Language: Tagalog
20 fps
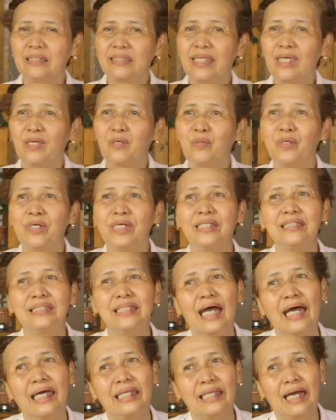
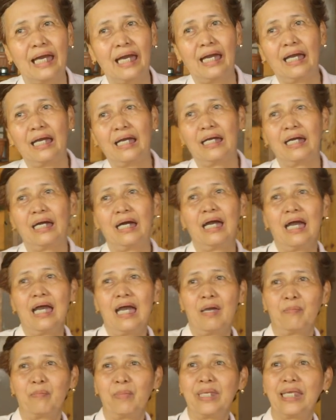tiyuhin niya na uh,
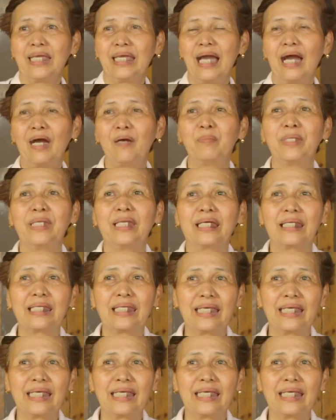binigyan kami ng